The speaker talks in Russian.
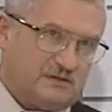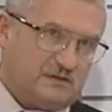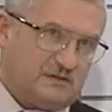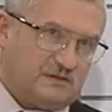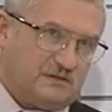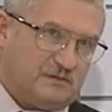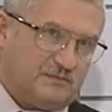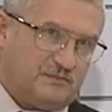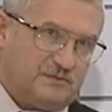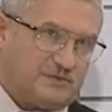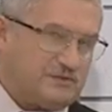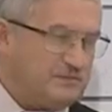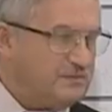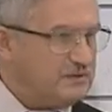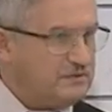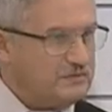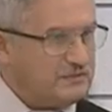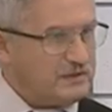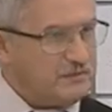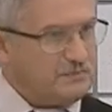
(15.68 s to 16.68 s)
а может
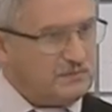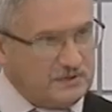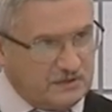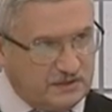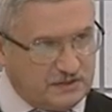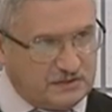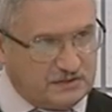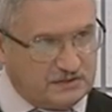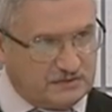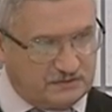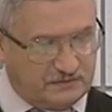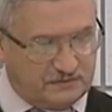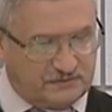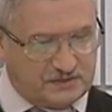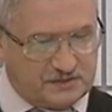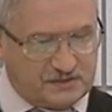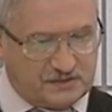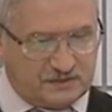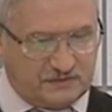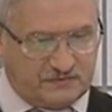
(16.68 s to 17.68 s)
быть, укрепились
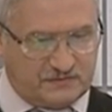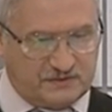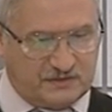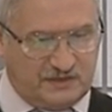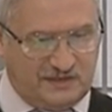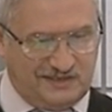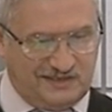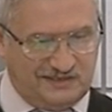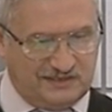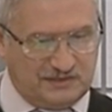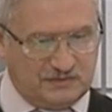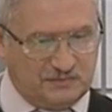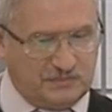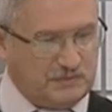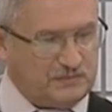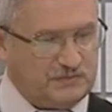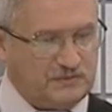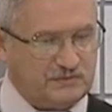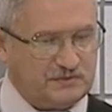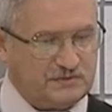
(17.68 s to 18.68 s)
ваши взгляды
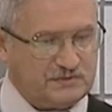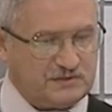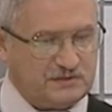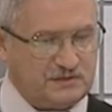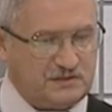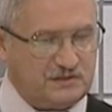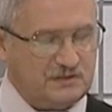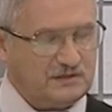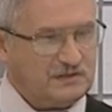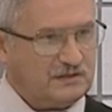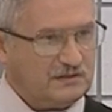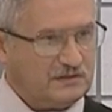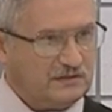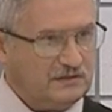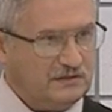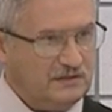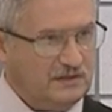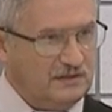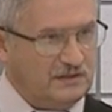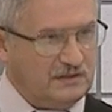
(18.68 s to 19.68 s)
по поводу значения
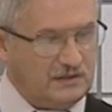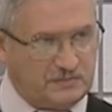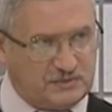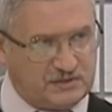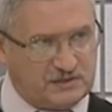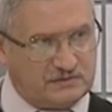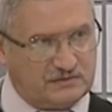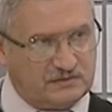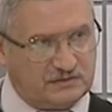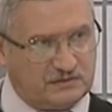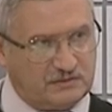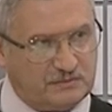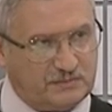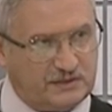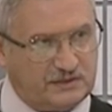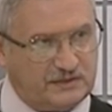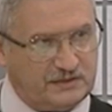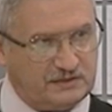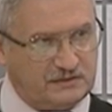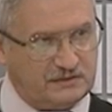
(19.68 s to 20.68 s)
общественной
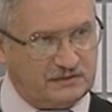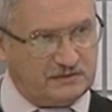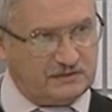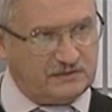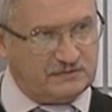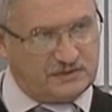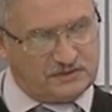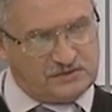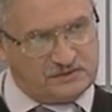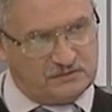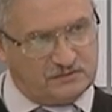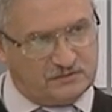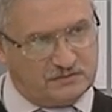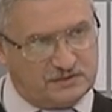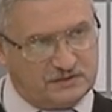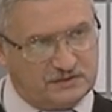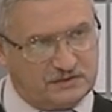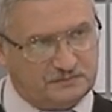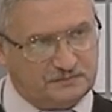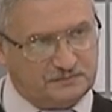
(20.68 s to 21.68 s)
палаты в нашей
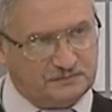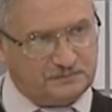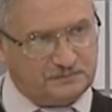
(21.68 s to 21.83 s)
области?